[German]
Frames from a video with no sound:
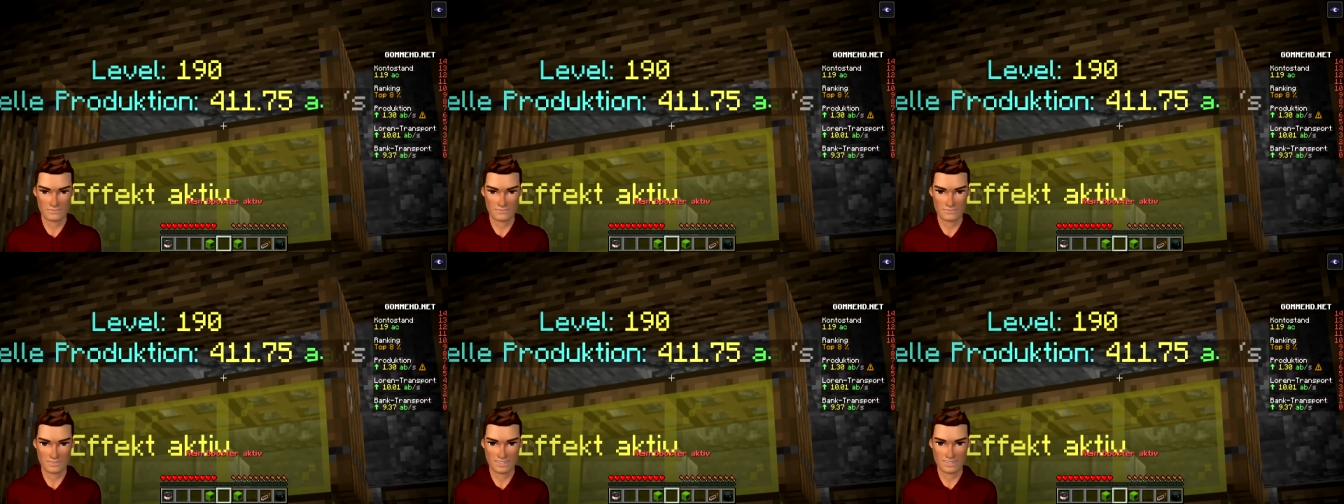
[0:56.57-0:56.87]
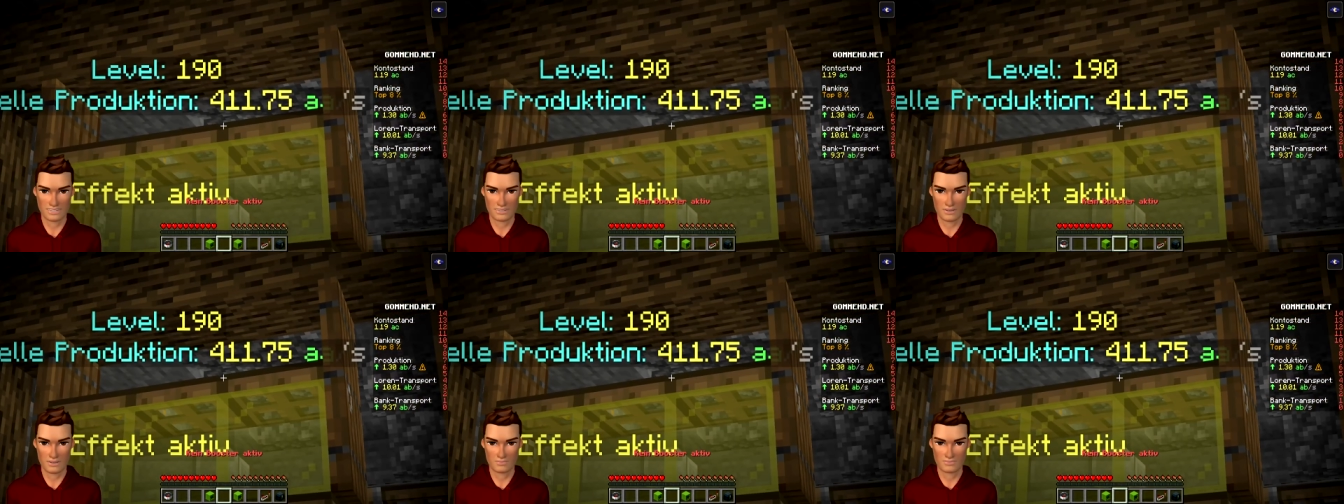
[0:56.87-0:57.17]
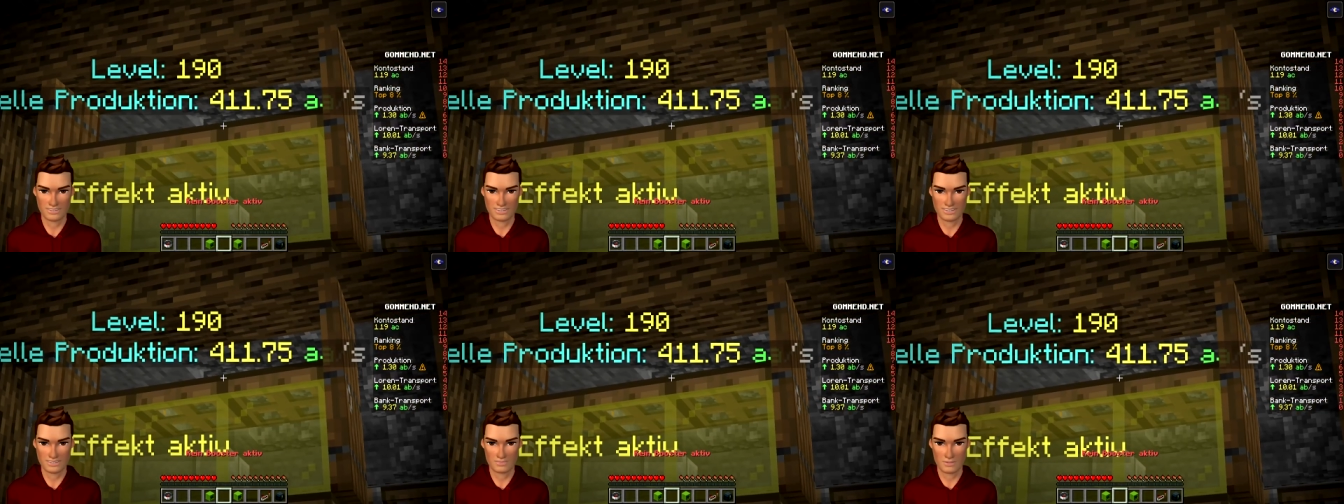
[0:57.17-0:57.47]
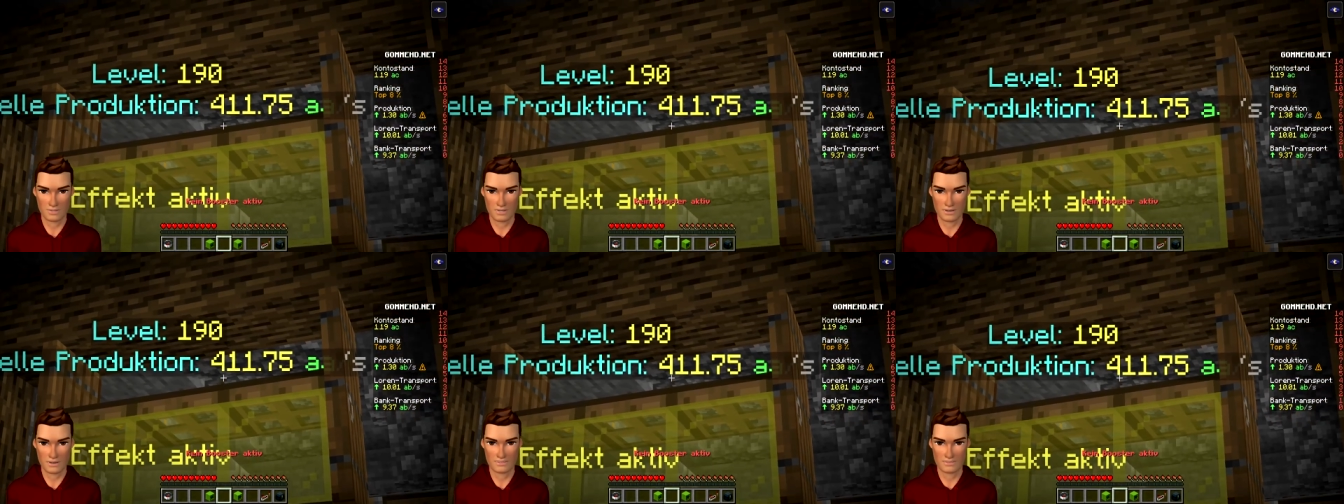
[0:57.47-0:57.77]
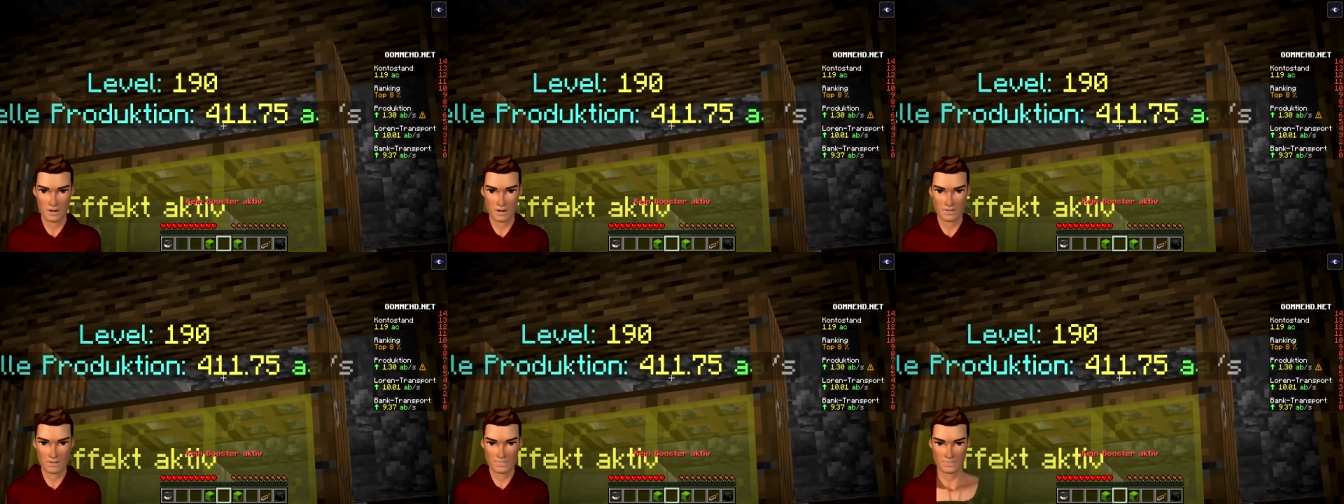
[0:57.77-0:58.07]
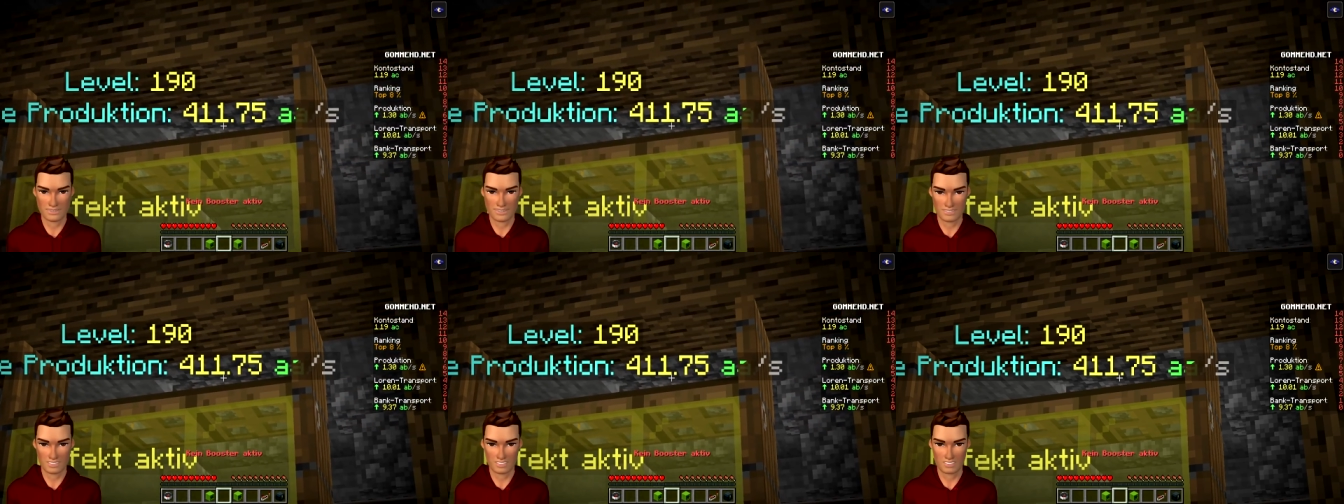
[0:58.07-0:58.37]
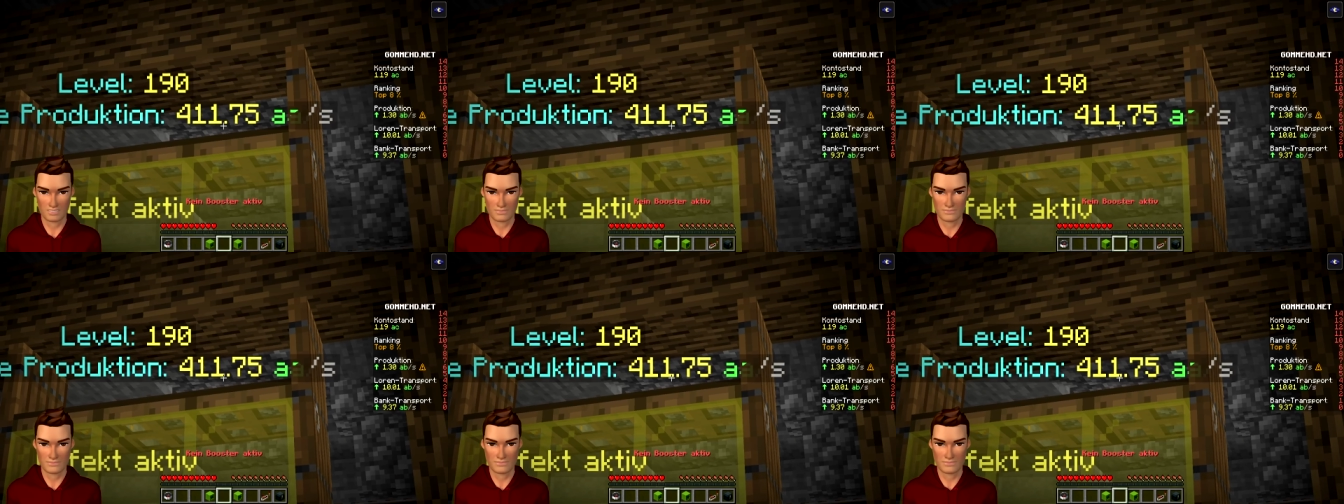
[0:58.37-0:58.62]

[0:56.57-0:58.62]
äh, Level 190.